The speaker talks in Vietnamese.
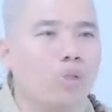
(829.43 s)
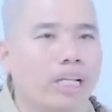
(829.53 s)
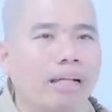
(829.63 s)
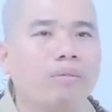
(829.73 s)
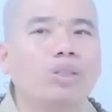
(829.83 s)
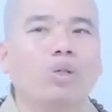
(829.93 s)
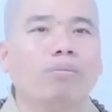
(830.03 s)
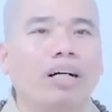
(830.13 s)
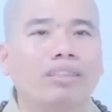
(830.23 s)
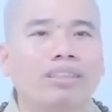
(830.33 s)
buổi sáng bên chùa
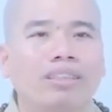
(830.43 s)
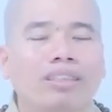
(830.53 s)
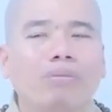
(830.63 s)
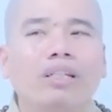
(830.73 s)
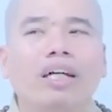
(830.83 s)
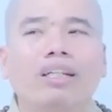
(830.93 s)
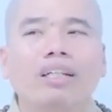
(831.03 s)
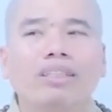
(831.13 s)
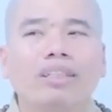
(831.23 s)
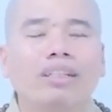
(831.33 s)
mới nhưng bây giờ
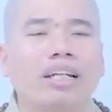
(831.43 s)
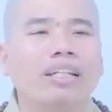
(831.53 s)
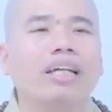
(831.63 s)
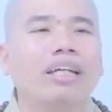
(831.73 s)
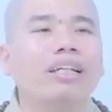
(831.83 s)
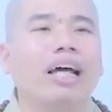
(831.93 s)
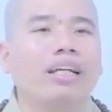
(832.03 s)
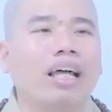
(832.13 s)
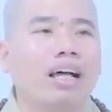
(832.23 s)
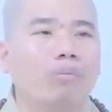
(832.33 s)
những đức xin kỹ kỹ
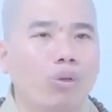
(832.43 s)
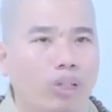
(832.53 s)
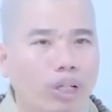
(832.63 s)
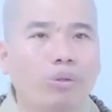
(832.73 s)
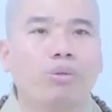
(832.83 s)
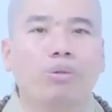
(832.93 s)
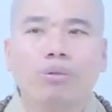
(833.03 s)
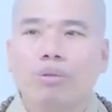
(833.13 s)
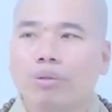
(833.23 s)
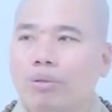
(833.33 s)
lại là buổi chiều
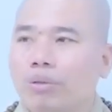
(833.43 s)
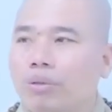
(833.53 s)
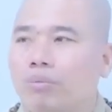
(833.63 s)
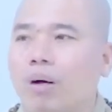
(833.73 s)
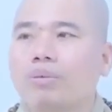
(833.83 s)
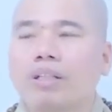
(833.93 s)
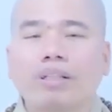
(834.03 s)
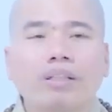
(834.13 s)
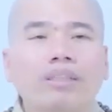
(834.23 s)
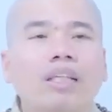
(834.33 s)
một giờ
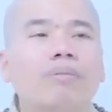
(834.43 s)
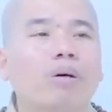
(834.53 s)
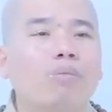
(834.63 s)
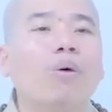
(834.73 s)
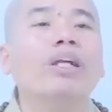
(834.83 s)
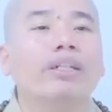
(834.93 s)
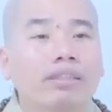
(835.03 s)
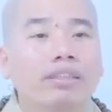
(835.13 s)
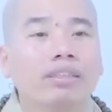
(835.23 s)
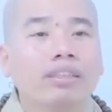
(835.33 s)
rưỡi thêm một buổi
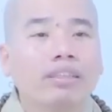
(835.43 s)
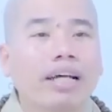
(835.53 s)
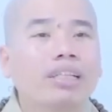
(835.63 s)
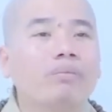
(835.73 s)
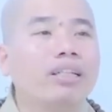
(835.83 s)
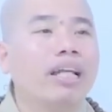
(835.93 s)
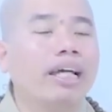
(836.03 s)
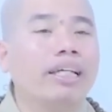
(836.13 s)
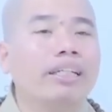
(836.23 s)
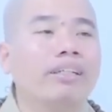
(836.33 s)
nữa để cho bên
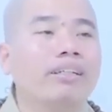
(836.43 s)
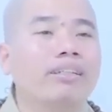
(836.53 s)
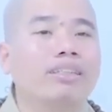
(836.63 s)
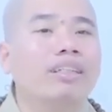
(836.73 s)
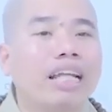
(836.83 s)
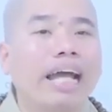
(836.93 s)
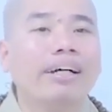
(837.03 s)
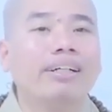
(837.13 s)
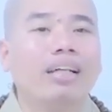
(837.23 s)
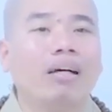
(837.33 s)
đây nó được xứng
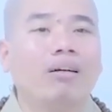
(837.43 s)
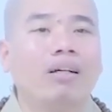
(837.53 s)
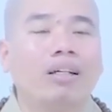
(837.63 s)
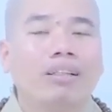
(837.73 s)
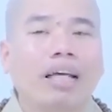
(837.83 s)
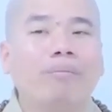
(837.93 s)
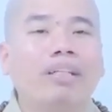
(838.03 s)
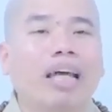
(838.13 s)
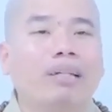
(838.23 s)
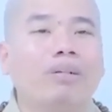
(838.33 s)
đáng là thấy
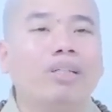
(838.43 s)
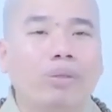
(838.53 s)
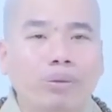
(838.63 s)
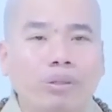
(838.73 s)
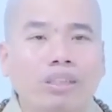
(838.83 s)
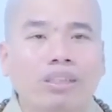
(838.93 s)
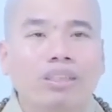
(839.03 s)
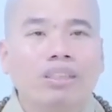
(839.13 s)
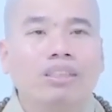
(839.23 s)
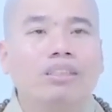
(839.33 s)
mấy thầy mấy chú
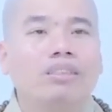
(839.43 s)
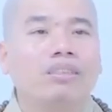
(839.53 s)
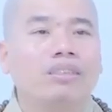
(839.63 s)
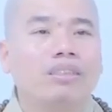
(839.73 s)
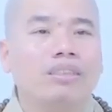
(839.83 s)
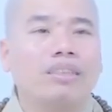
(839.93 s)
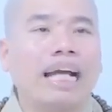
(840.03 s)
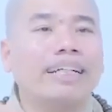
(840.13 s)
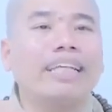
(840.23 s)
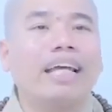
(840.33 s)
ờ,
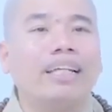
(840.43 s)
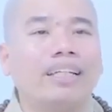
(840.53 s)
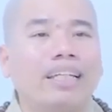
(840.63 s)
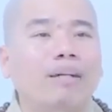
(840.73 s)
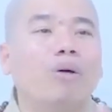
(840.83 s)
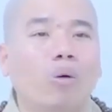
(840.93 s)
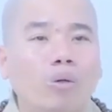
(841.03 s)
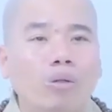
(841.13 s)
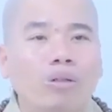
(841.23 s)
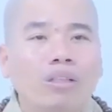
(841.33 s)
căng dây che
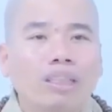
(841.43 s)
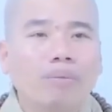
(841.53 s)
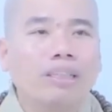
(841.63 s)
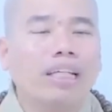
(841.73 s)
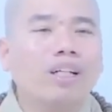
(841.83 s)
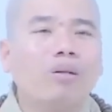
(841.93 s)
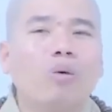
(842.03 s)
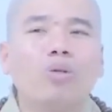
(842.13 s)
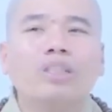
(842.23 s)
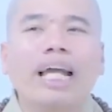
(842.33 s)
mũ nhưng mà chỉ có một
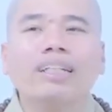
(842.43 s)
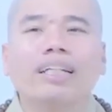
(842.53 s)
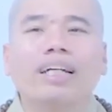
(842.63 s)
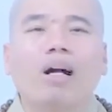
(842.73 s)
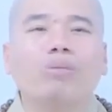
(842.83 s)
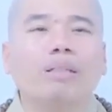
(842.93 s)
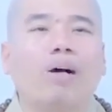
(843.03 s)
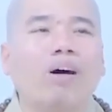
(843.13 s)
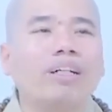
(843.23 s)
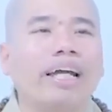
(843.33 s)
buổi sáng thì cái công này
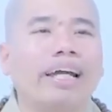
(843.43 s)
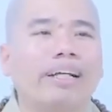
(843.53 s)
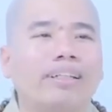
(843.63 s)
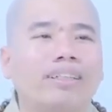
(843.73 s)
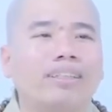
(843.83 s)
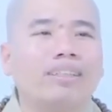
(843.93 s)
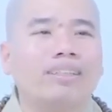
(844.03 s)
bỏ ra nó